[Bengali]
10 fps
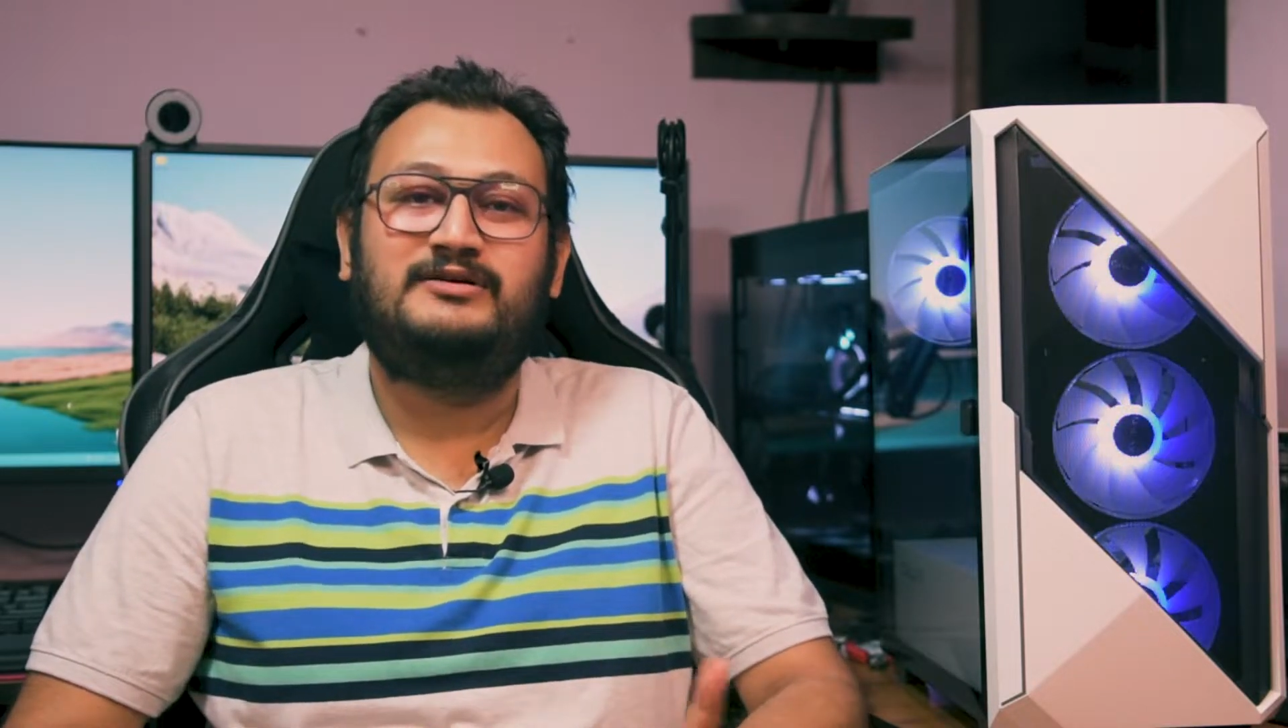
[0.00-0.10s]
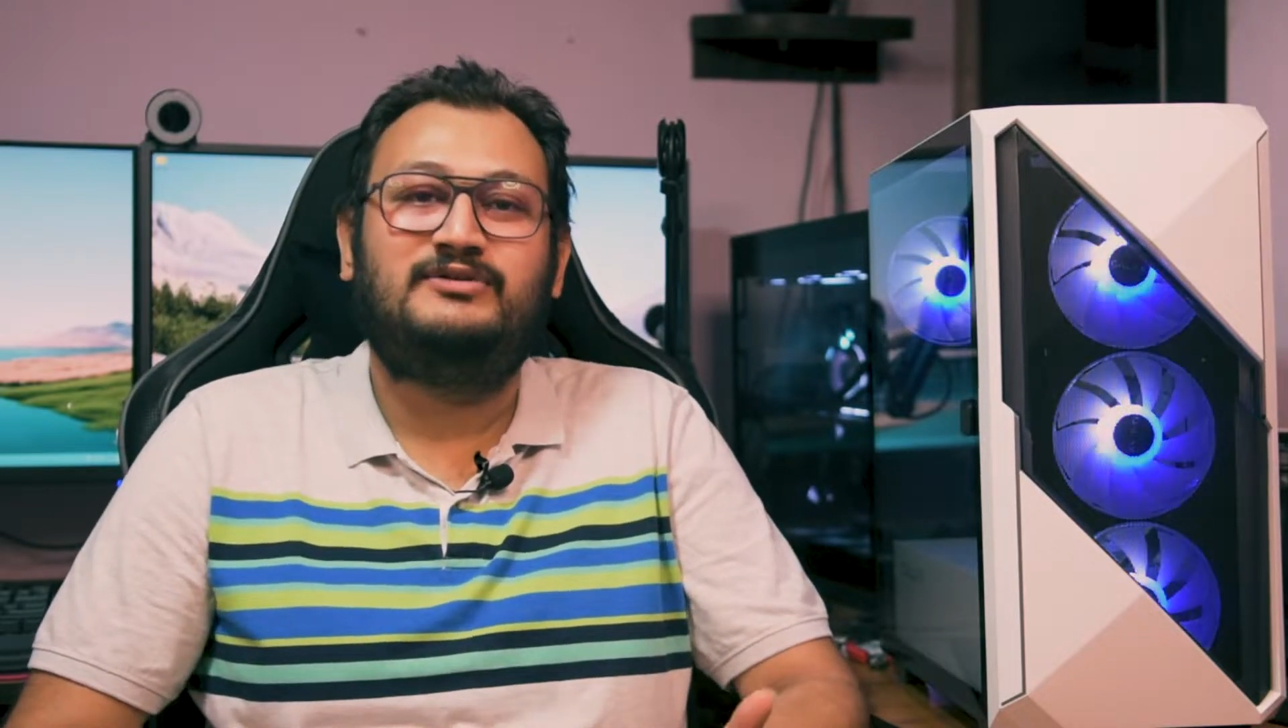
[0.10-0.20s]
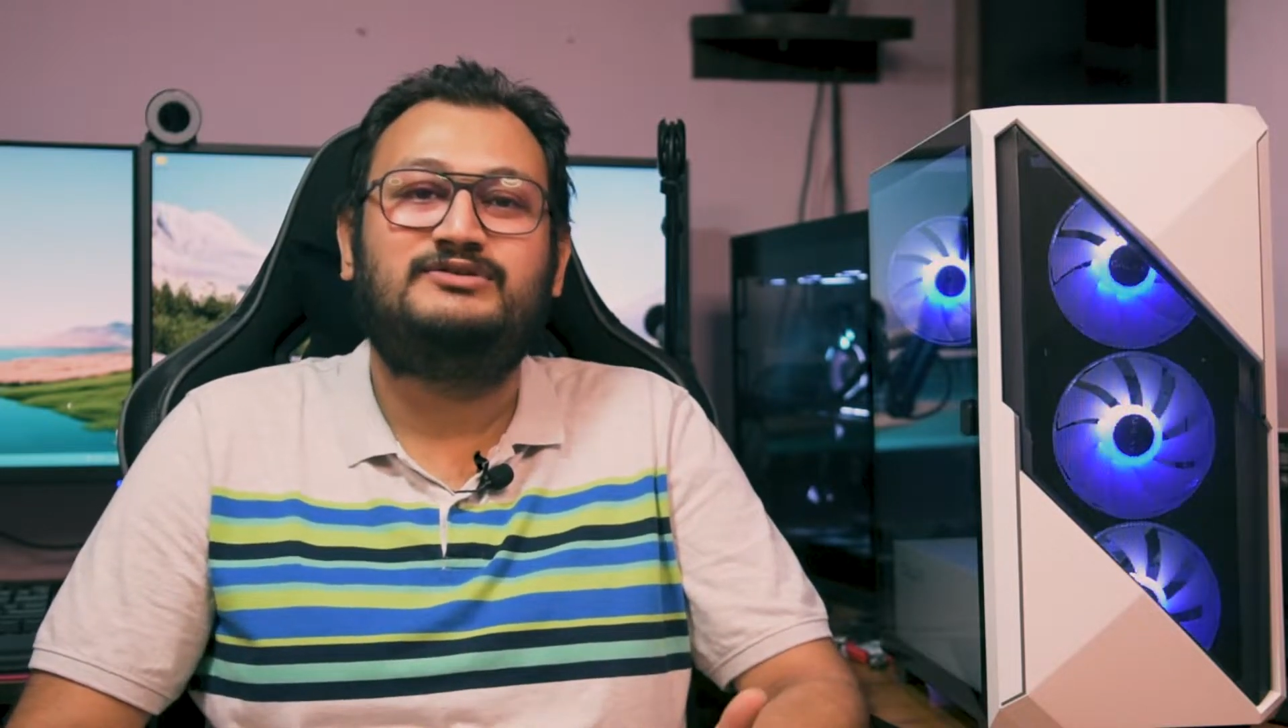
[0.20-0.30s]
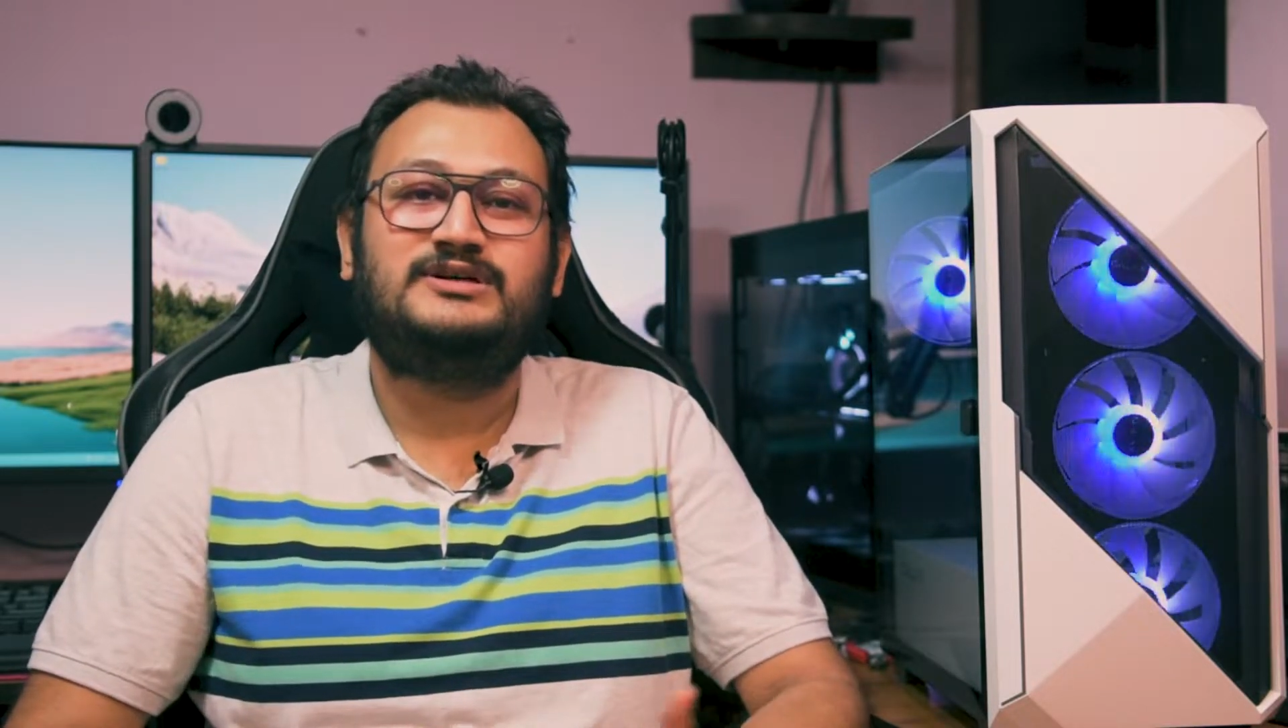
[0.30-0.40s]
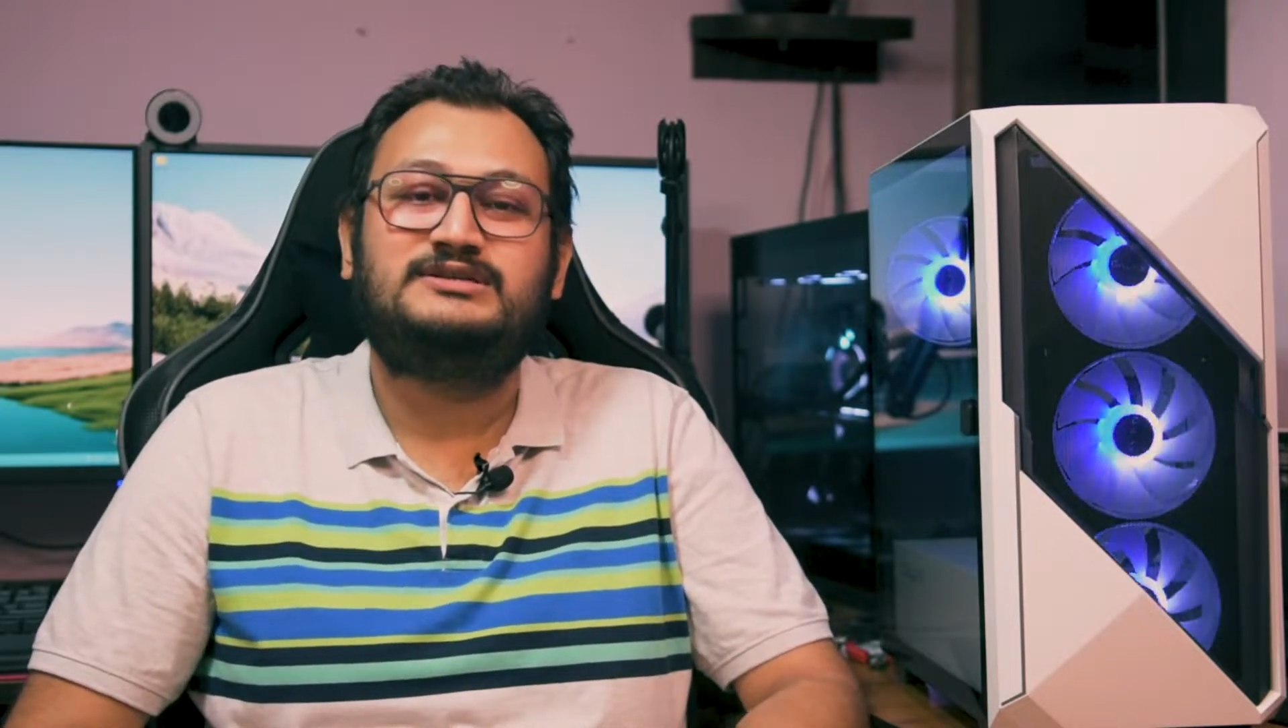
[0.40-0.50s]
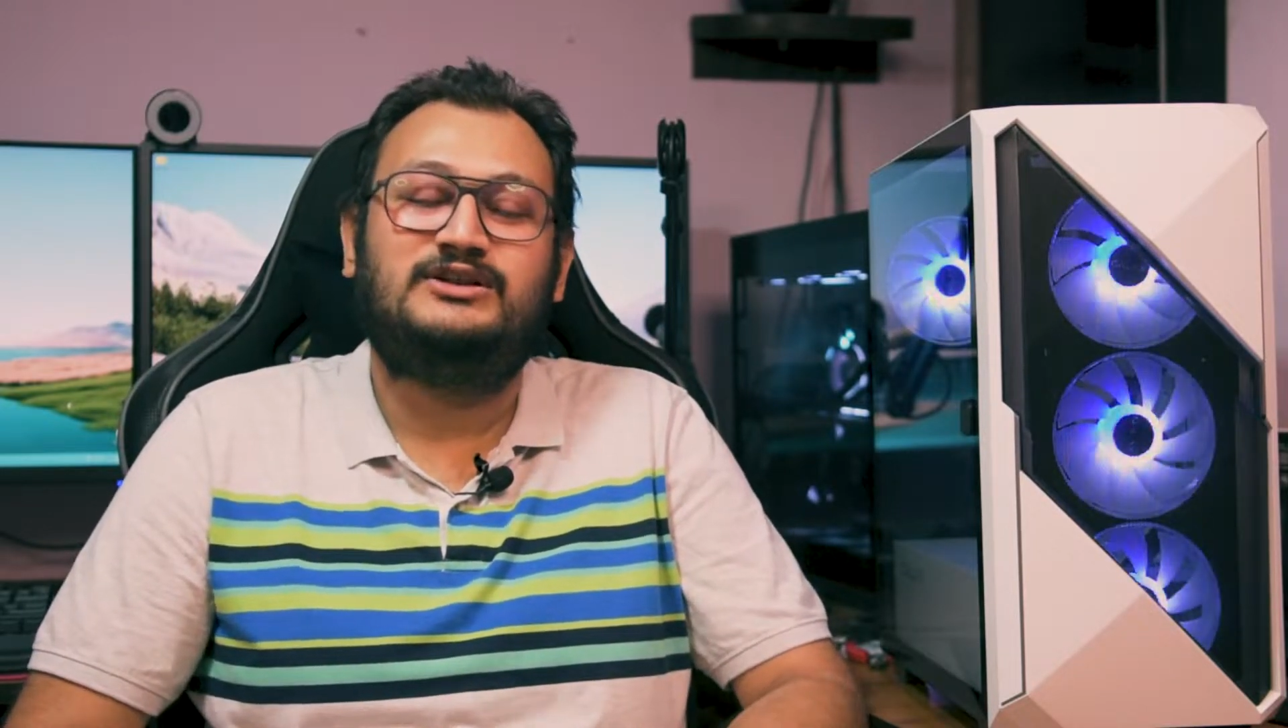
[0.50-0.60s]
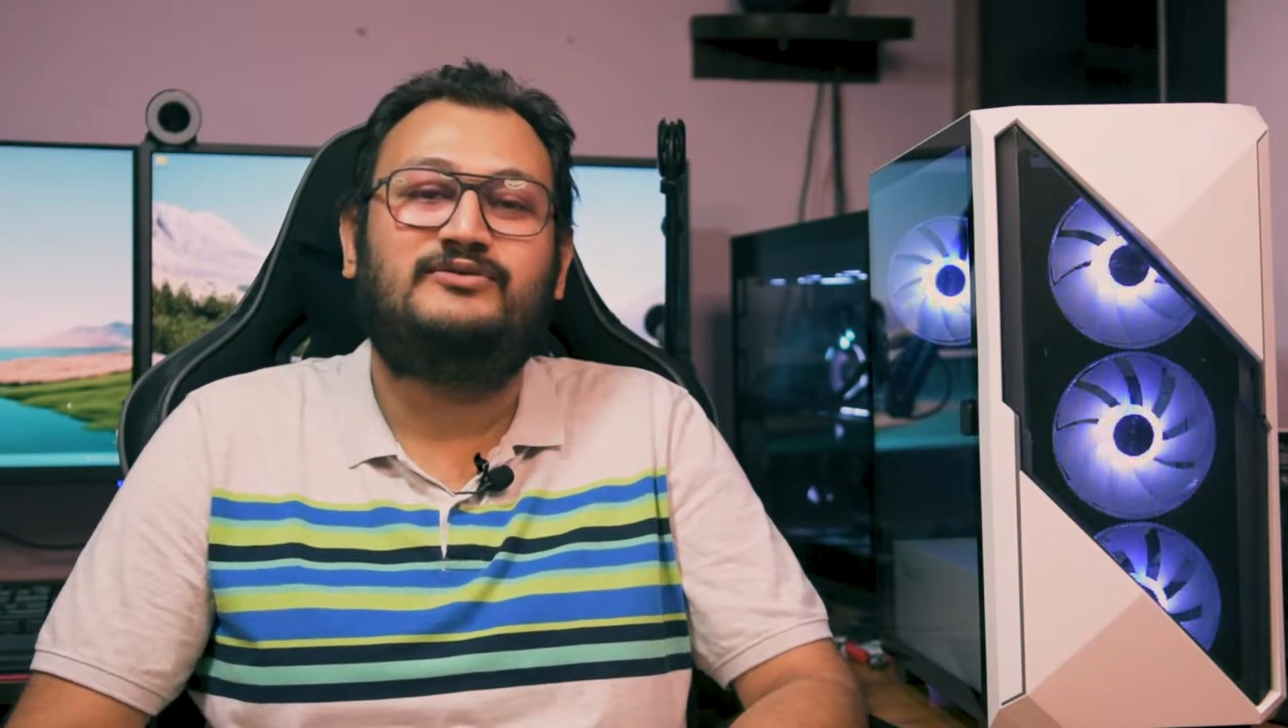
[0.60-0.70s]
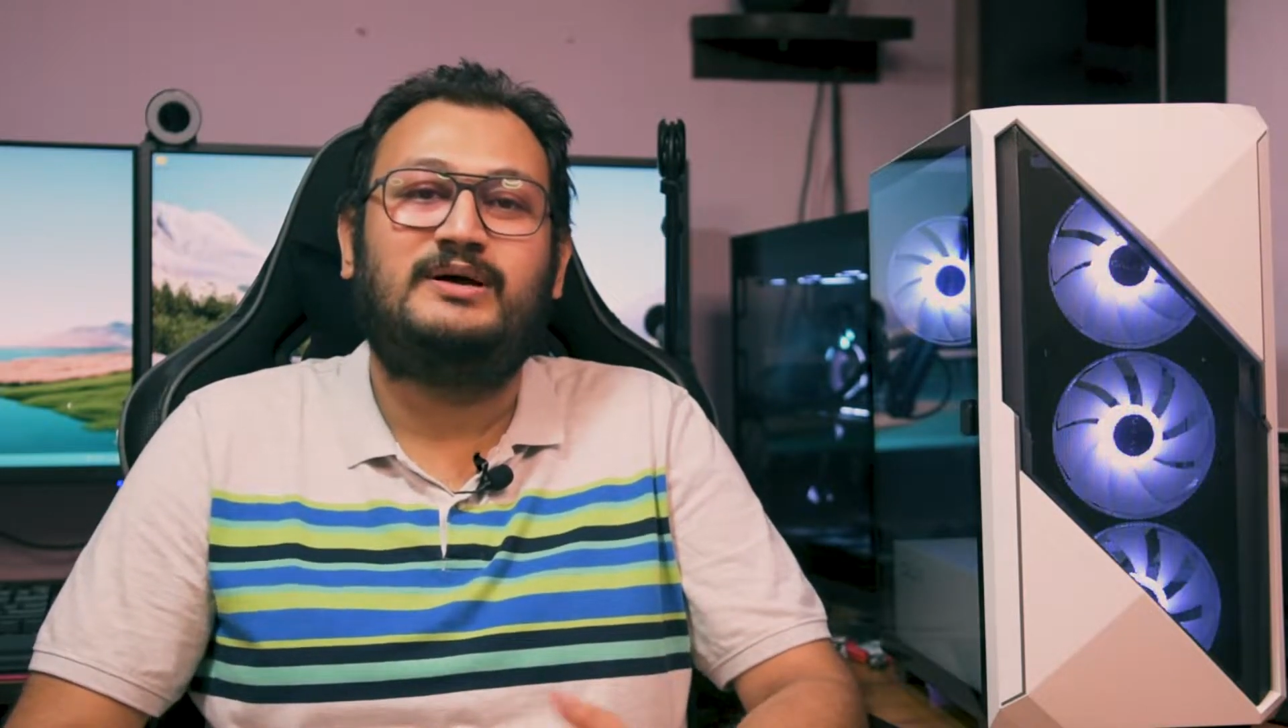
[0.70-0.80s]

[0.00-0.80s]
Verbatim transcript: রেভলিউশন জিরো